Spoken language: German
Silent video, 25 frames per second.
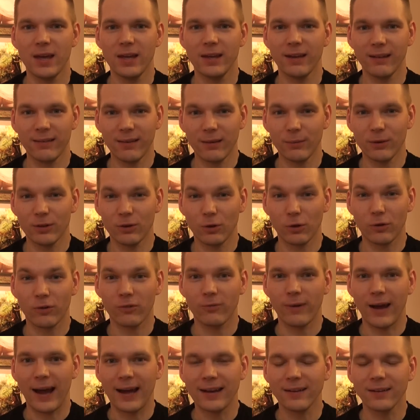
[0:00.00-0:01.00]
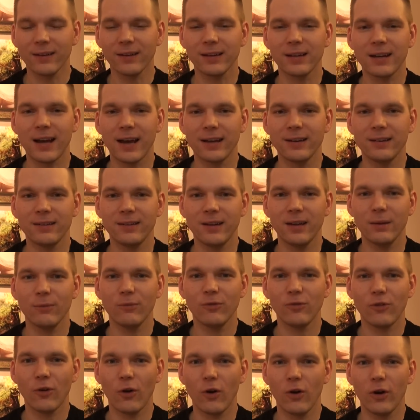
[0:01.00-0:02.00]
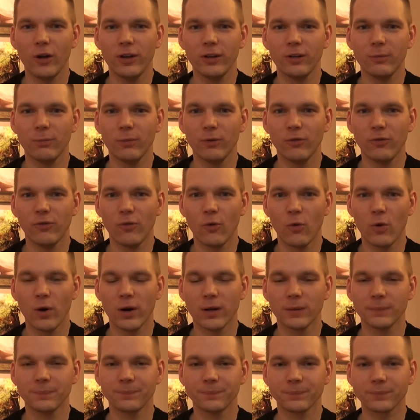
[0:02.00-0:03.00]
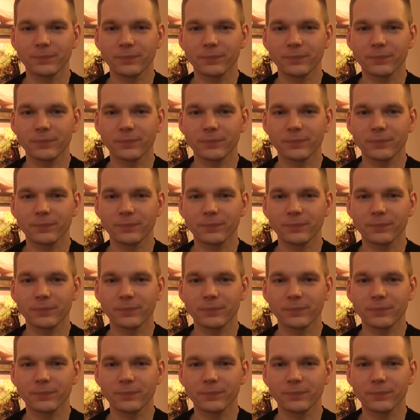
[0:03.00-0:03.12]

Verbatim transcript: Jetzt habe ich noch zwei andere kleine Themen für euch, bevor